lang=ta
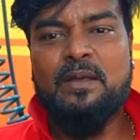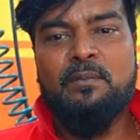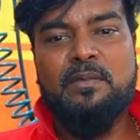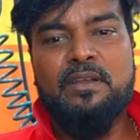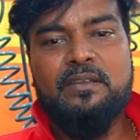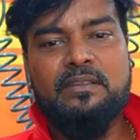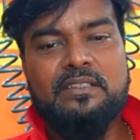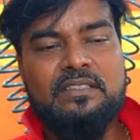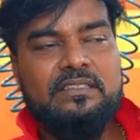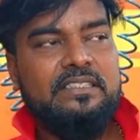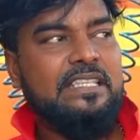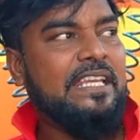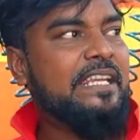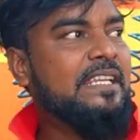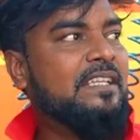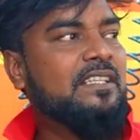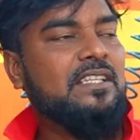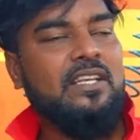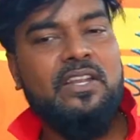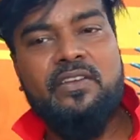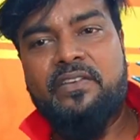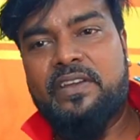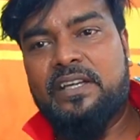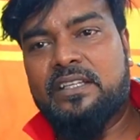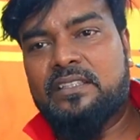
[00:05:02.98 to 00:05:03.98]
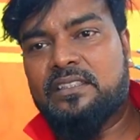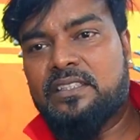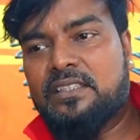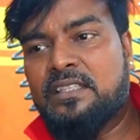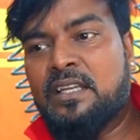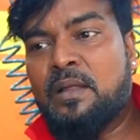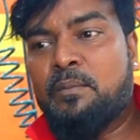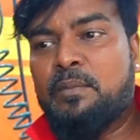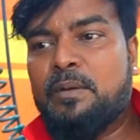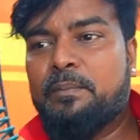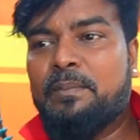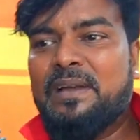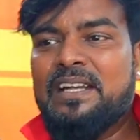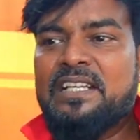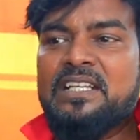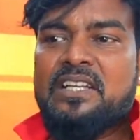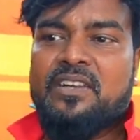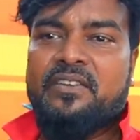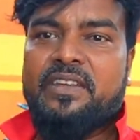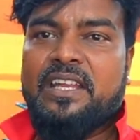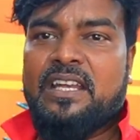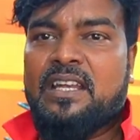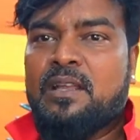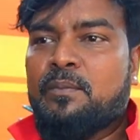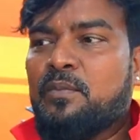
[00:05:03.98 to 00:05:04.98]
நம்ம செயின் ட்ரைவ் எடுத்துகிட்டு நம்ம பெல்
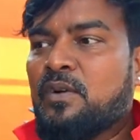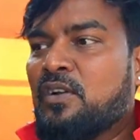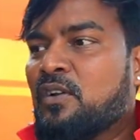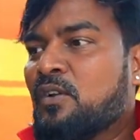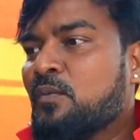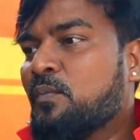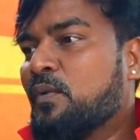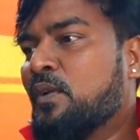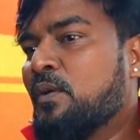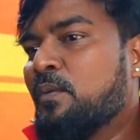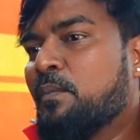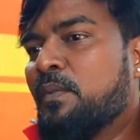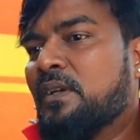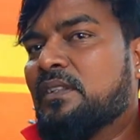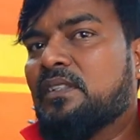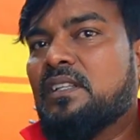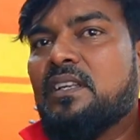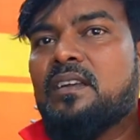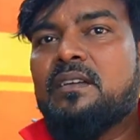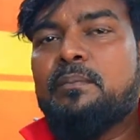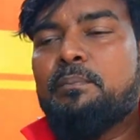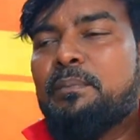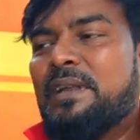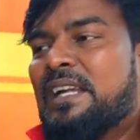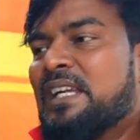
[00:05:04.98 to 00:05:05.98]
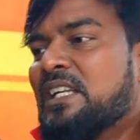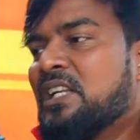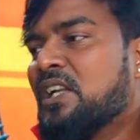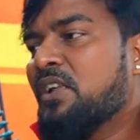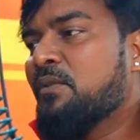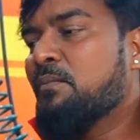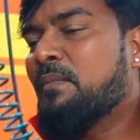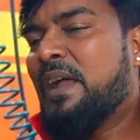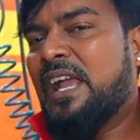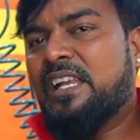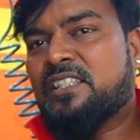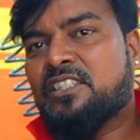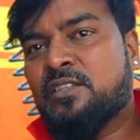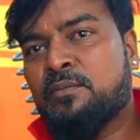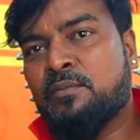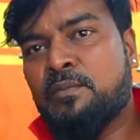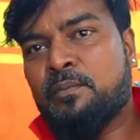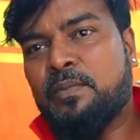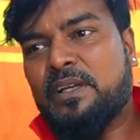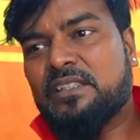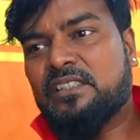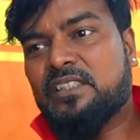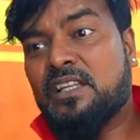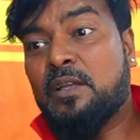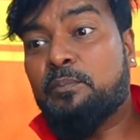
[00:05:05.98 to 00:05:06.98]
ட்ரைவ் என்ன பண்ண போகிறோம் பார்த்தீங்கன்னா பெல் ட்ரைவ் மேக்ஸிமம்
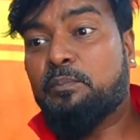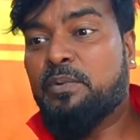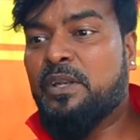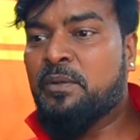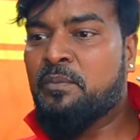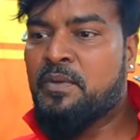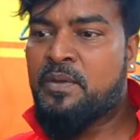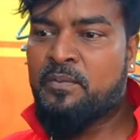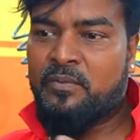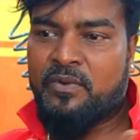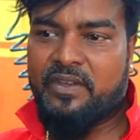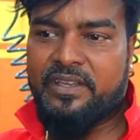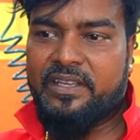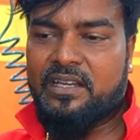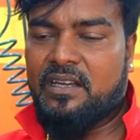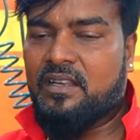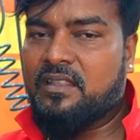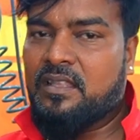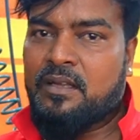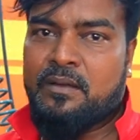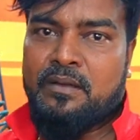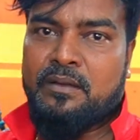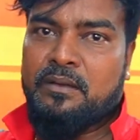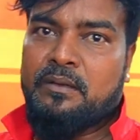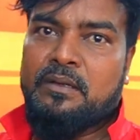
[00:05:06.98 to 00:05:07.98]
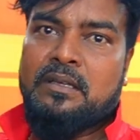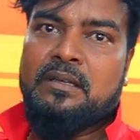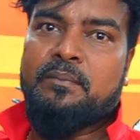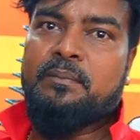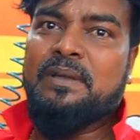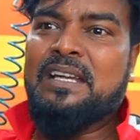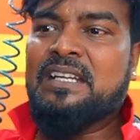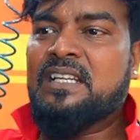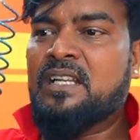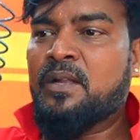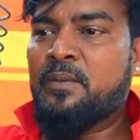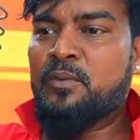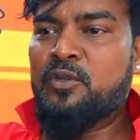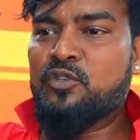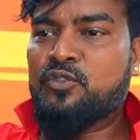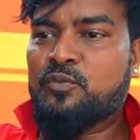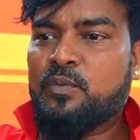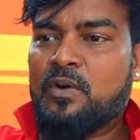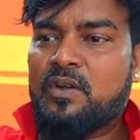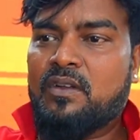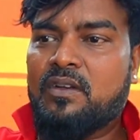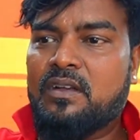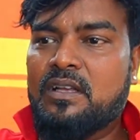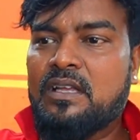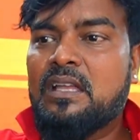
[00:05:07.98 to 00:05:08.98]
பார்த்தீங்கன்னா ப்ரீமியம் வெஹிக்கிள் தான் பெல் ட்ரைவ் யூஸ்
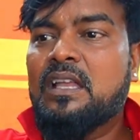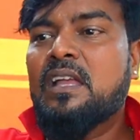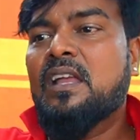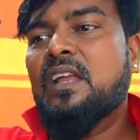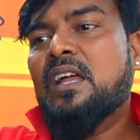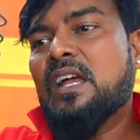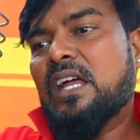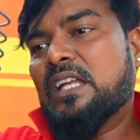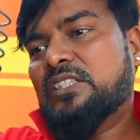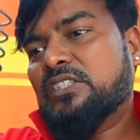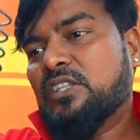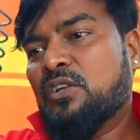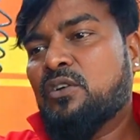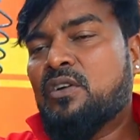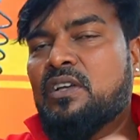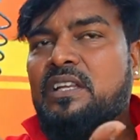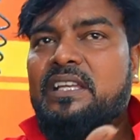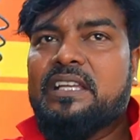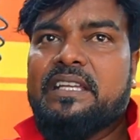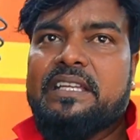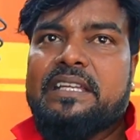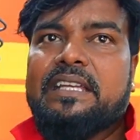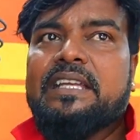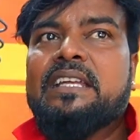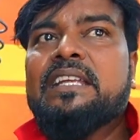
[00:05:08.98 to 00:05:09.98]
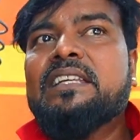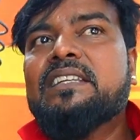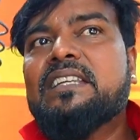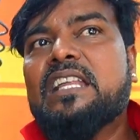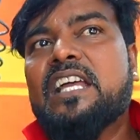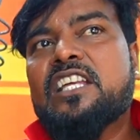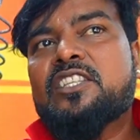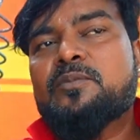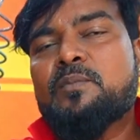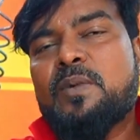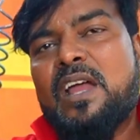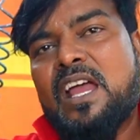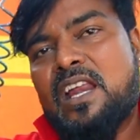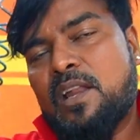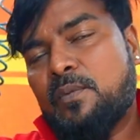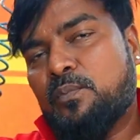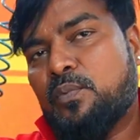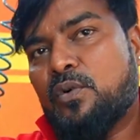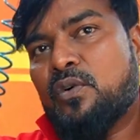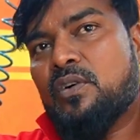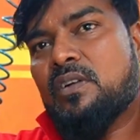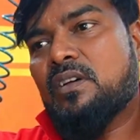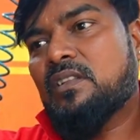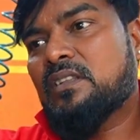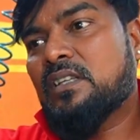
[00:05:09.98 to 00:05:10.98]
பண்ணுவாங்க ஆக்சுவலாக ஒரு எயிட் லேக்ஸ் மேலே
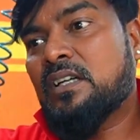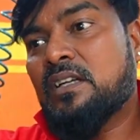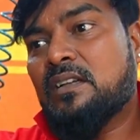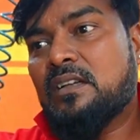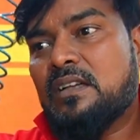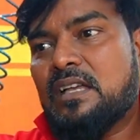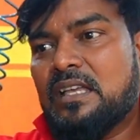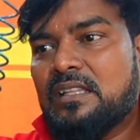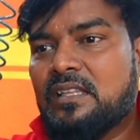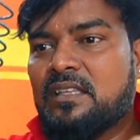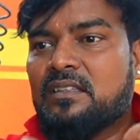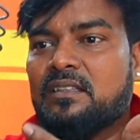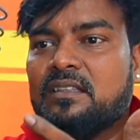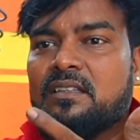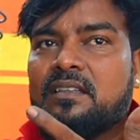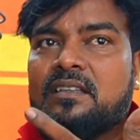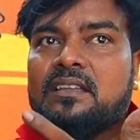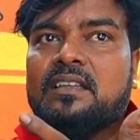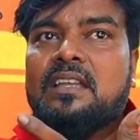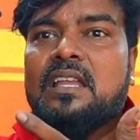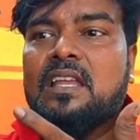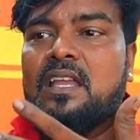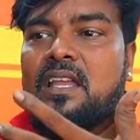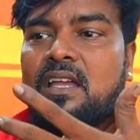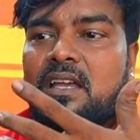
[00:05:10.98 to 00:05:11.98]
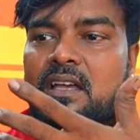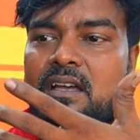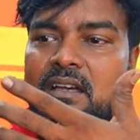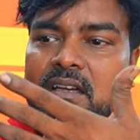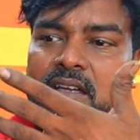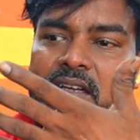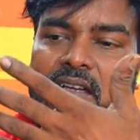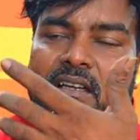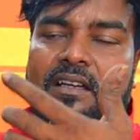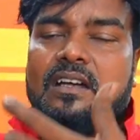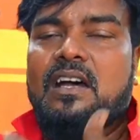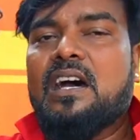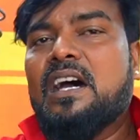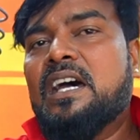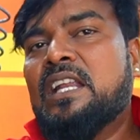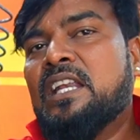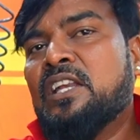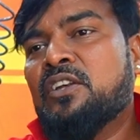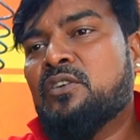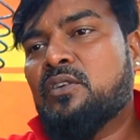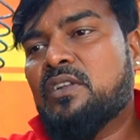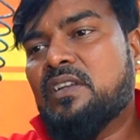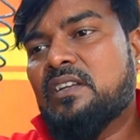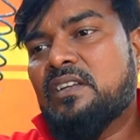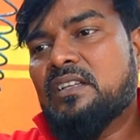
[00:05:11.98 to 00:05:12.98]
போனால் தான் அதாவது
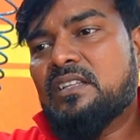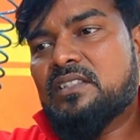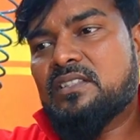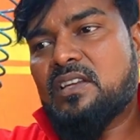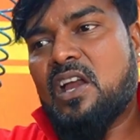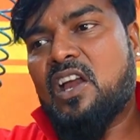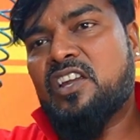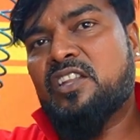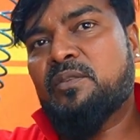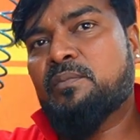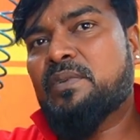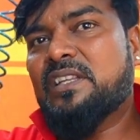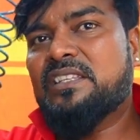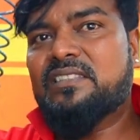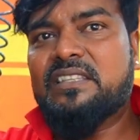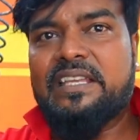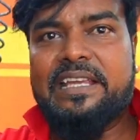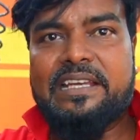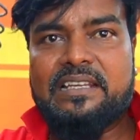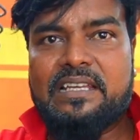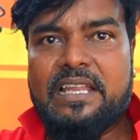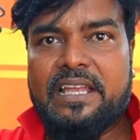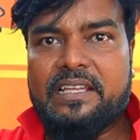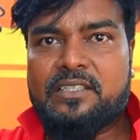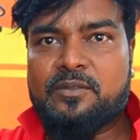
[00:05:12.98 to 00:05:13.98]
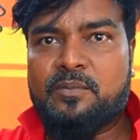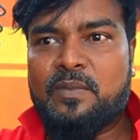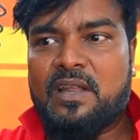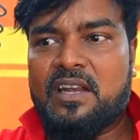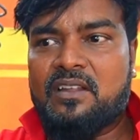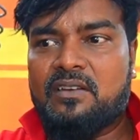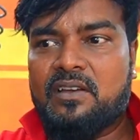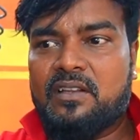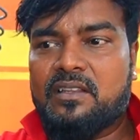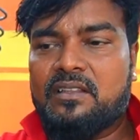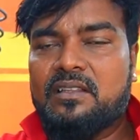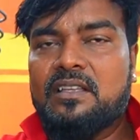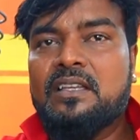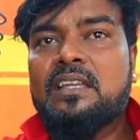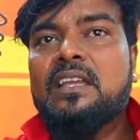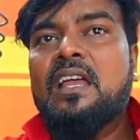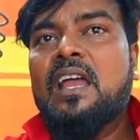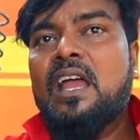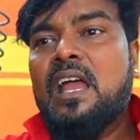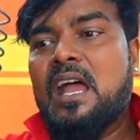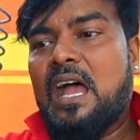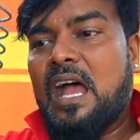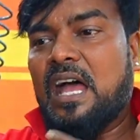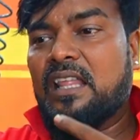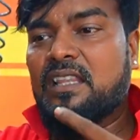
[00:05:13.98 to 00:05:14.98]
ஹார்லினோட ஸ்டார்டிங் ப்ரைஸ் எயிட் லேக்ஸ் மேலே வருது
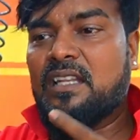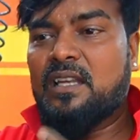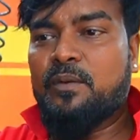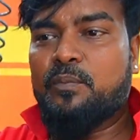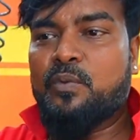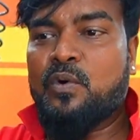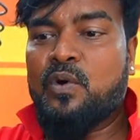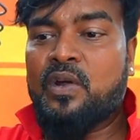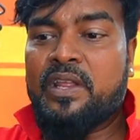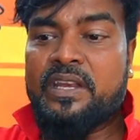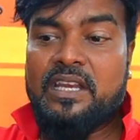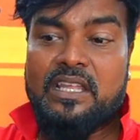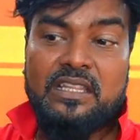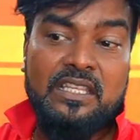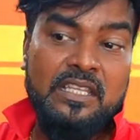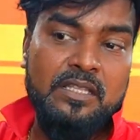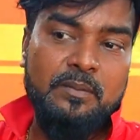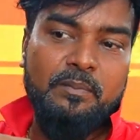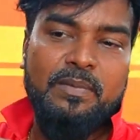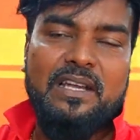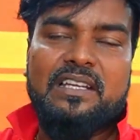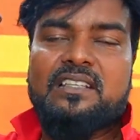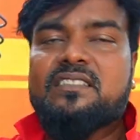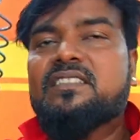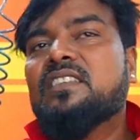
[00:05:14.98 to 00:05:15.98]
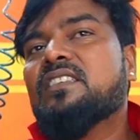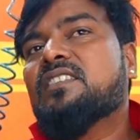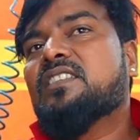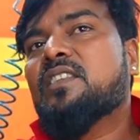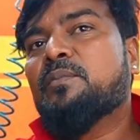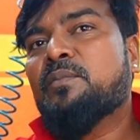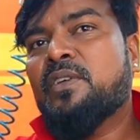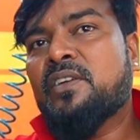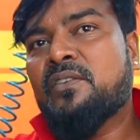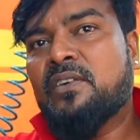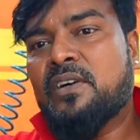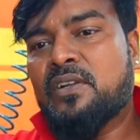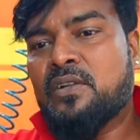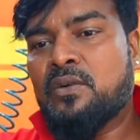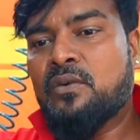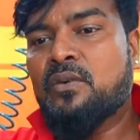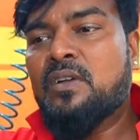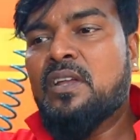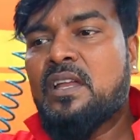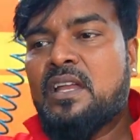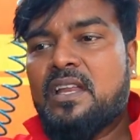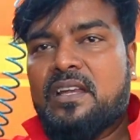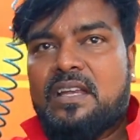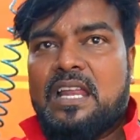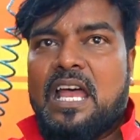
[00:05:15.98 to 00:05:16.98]
அதில் போனீங்கன்னா தான் அந்த பெல்ட் சிஸ்டமே வரும்
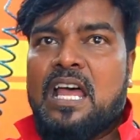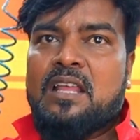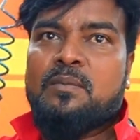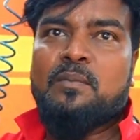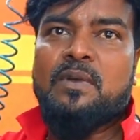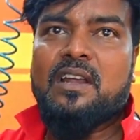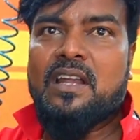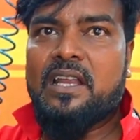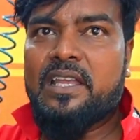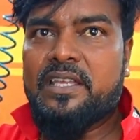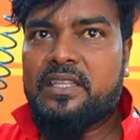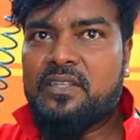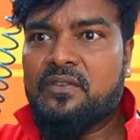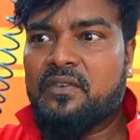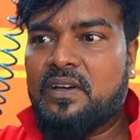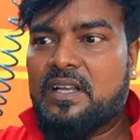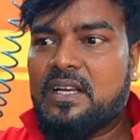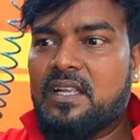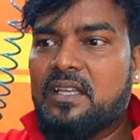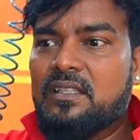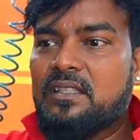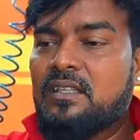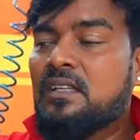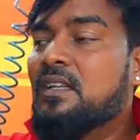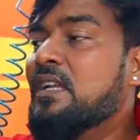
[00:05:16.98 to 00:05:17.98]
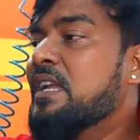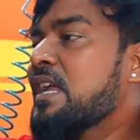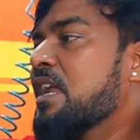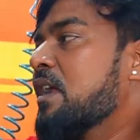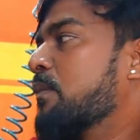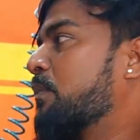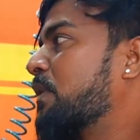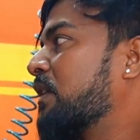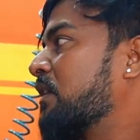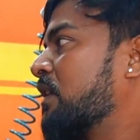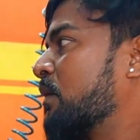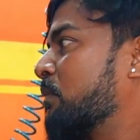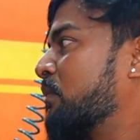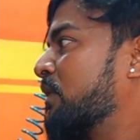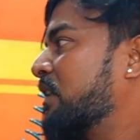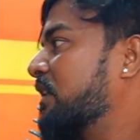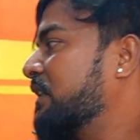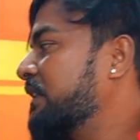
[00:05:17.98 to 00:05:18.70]
நார்மலாக எதுவும் வராது இப்போ நம்ம